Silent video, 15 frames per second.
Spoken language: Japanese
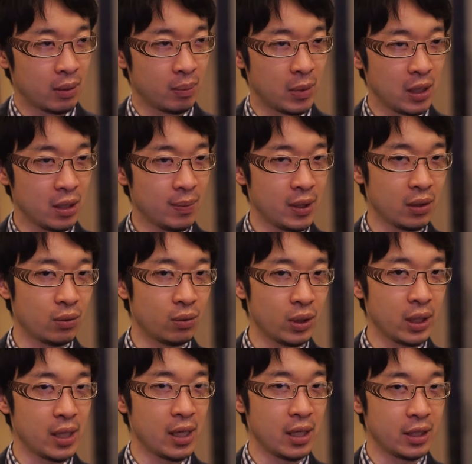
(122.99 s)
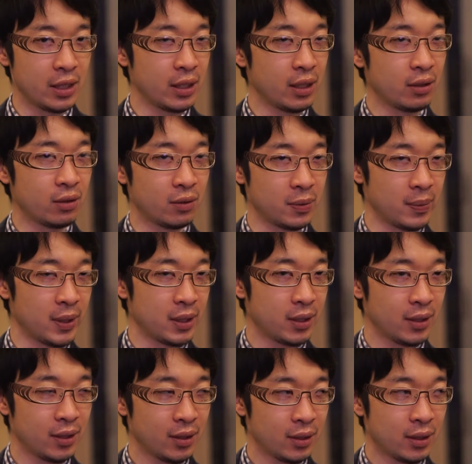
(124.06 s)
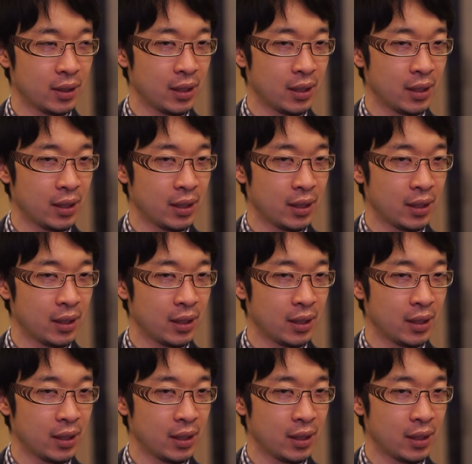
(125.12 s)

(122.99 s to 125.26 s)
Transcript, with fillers: まだまだこれからいけてると思います。